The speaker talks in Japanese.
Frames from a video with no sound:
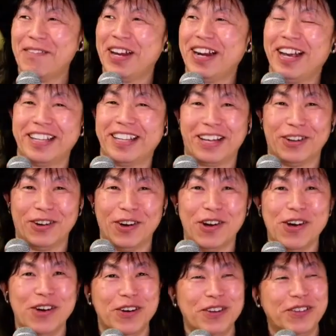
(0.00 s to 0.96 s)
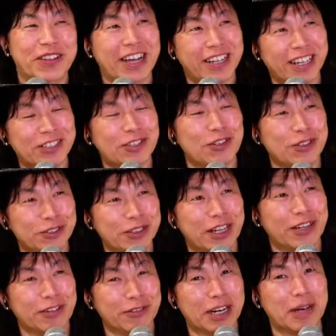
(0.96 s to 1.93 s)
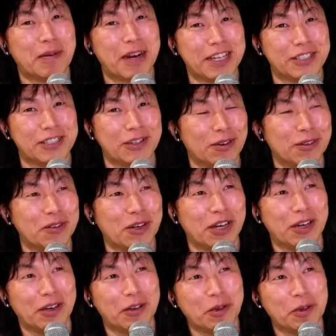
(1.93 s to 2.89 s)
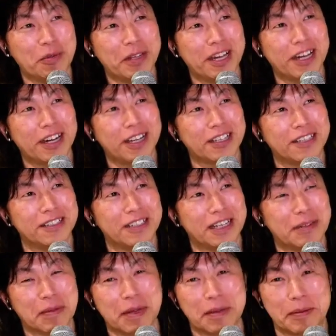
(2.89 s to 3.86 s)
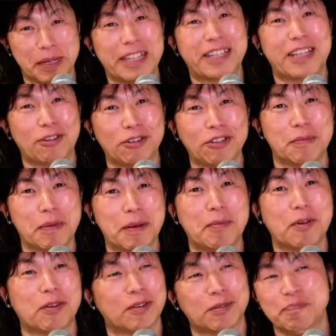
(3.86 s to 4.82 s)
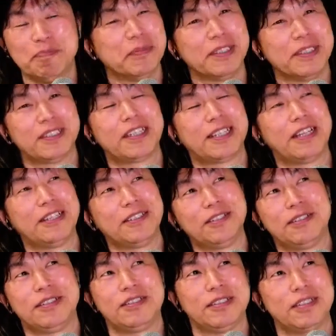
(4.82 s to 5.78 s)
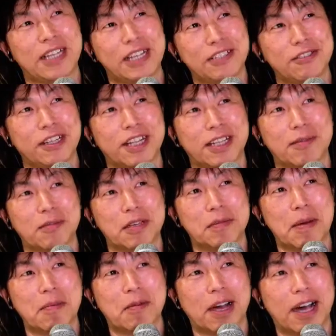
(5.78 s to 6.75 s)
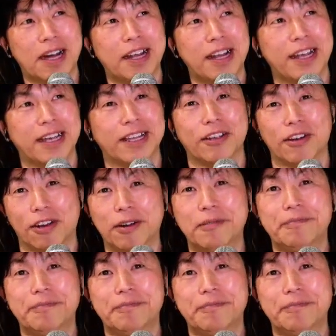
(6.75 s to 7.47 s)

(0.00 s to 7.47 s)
ライダーのなんかそういうふうなの裏話の本とかを読みながらですね今やってること今も30年経っても今も変わらへんけど